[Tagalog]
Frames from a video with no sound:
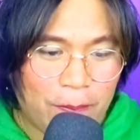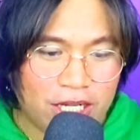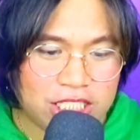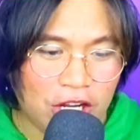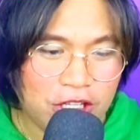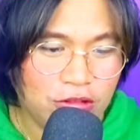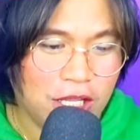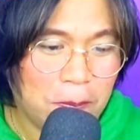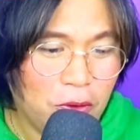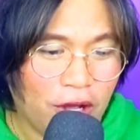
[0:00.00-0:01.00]
Pa-shoutout
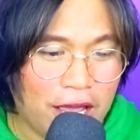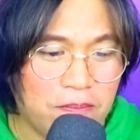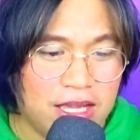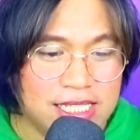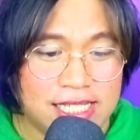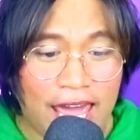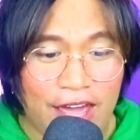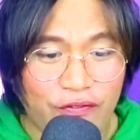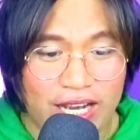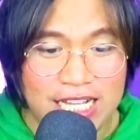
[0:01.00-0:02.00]
din po kay Miss
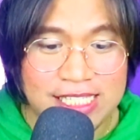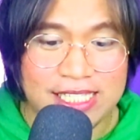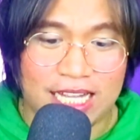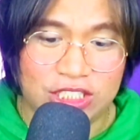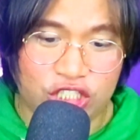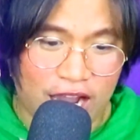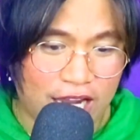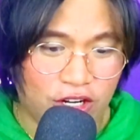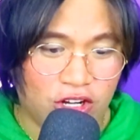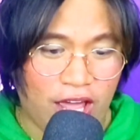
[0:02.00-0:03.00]
Evelyn
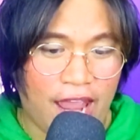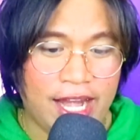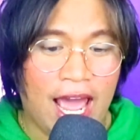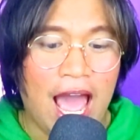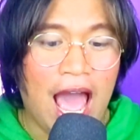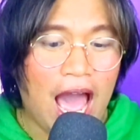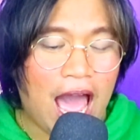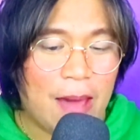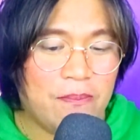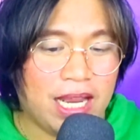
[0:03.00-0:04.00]
Santiano and
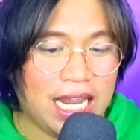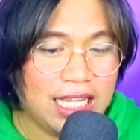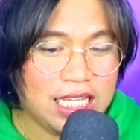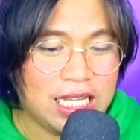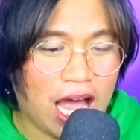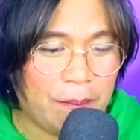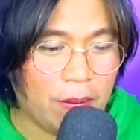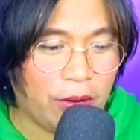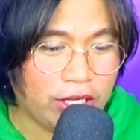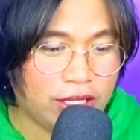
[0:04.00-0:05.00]
belated
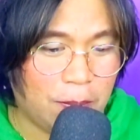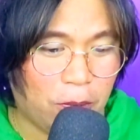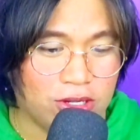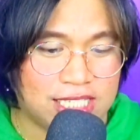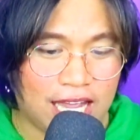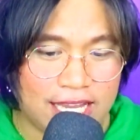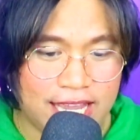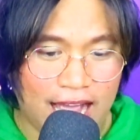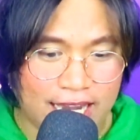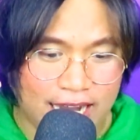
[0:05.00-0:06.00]
happy birthday po sa
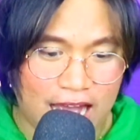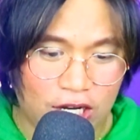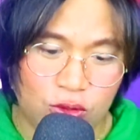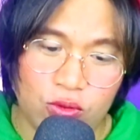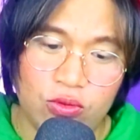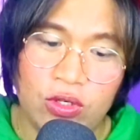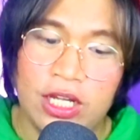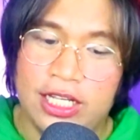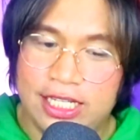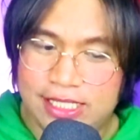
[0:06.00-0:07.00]
kanyang anak nung
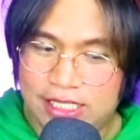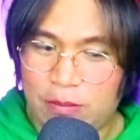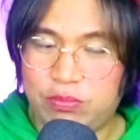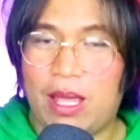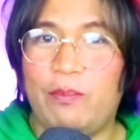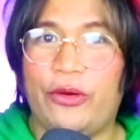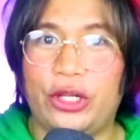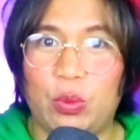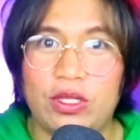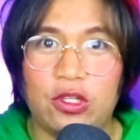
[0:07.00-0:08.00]
September
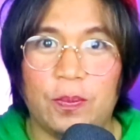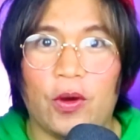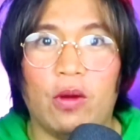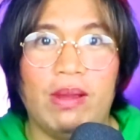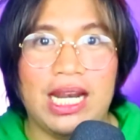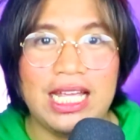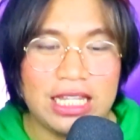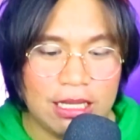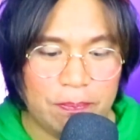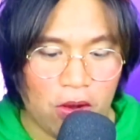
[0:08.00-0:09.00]
22 po.
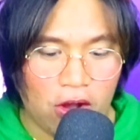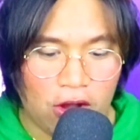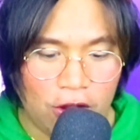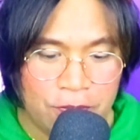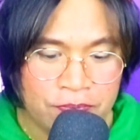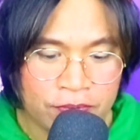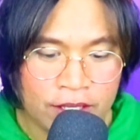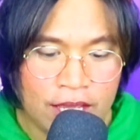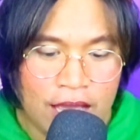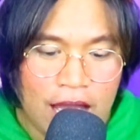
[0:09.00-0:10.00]
Belated po.
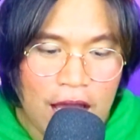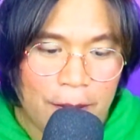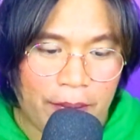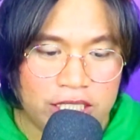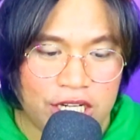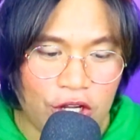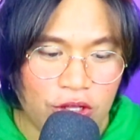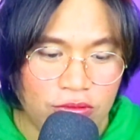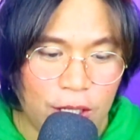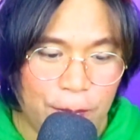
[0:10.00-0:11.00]

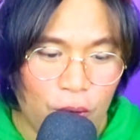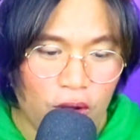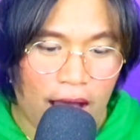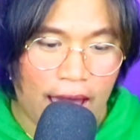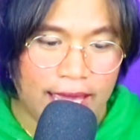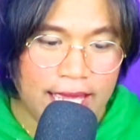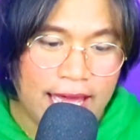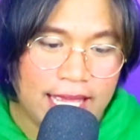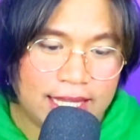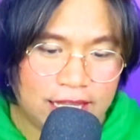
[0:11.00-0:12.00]
Pa-shoutout din po kay
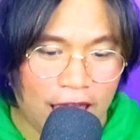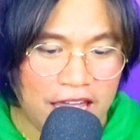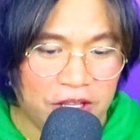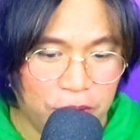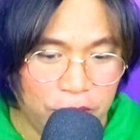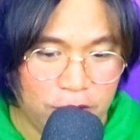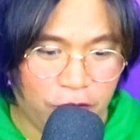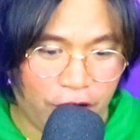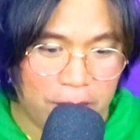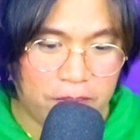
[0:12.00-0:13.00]
Dayhood
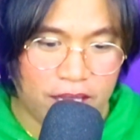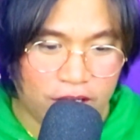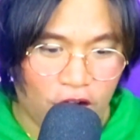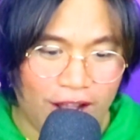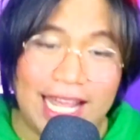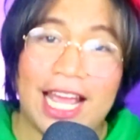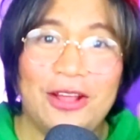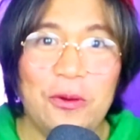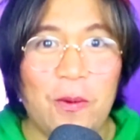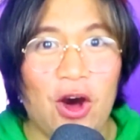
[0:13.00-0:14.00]
from Bicol.
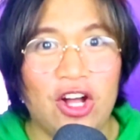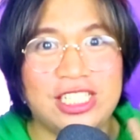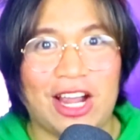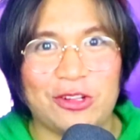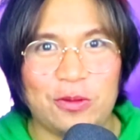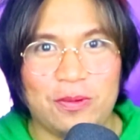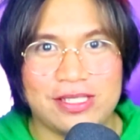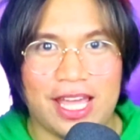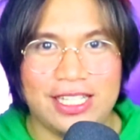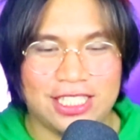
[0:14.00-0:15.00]
Hello po, shoutout po
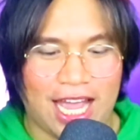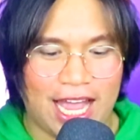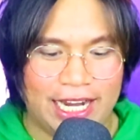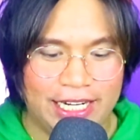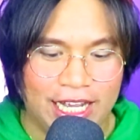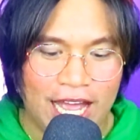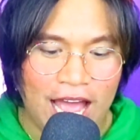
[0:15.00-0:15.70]
sa dyan.